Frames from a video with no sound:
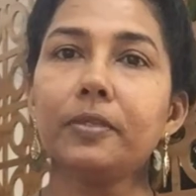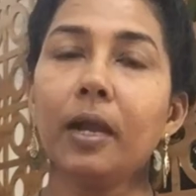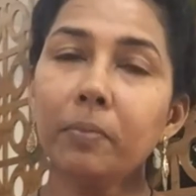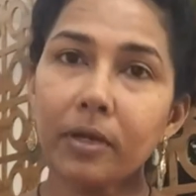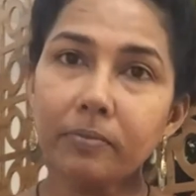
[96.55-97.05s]

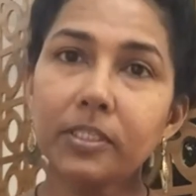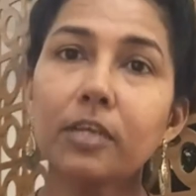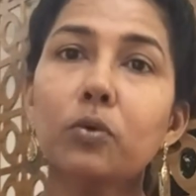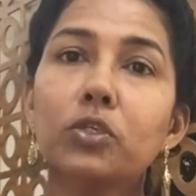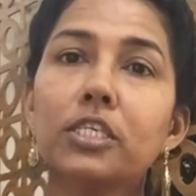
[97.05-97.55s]
हम कब
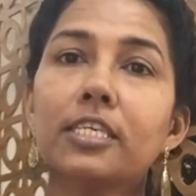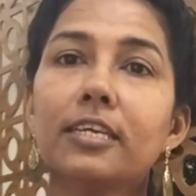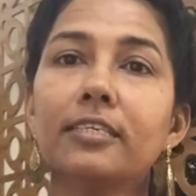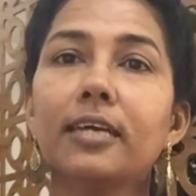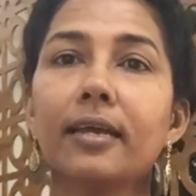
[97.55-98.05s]
से कोशिश
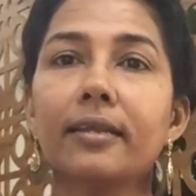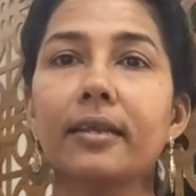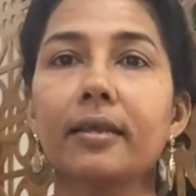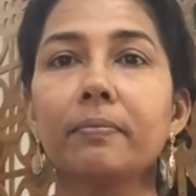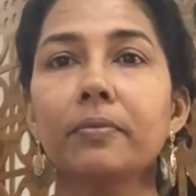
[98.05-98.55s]
किए जा रहे
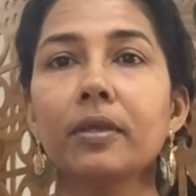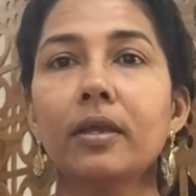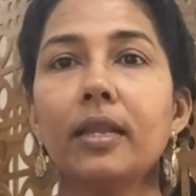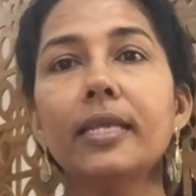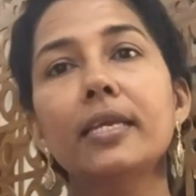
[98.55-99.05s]
हैं
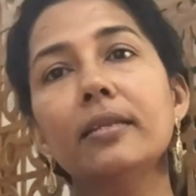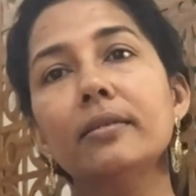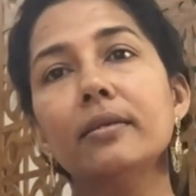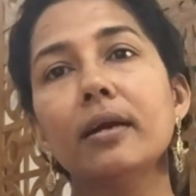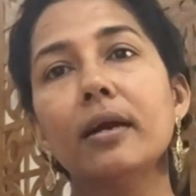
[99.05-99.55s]

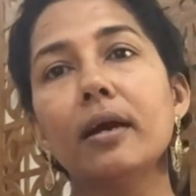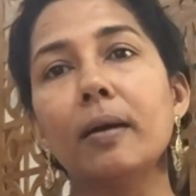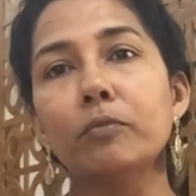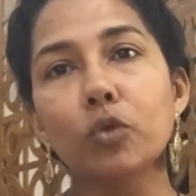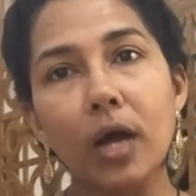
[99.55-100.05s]
लेकिन
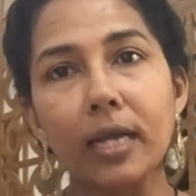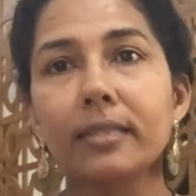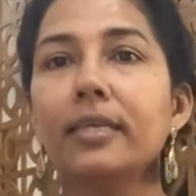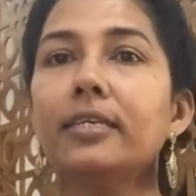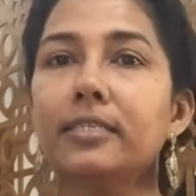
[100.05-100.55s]
हम तो
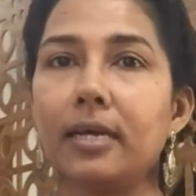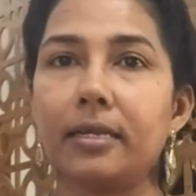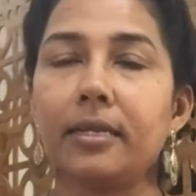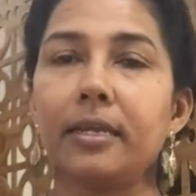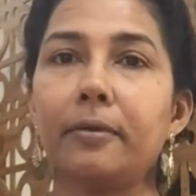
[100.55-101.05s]
हारते ही जा
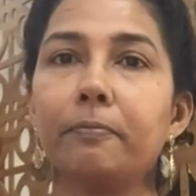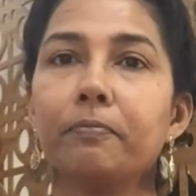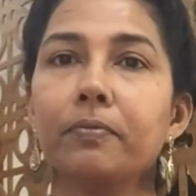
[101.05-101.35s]
रहे हैं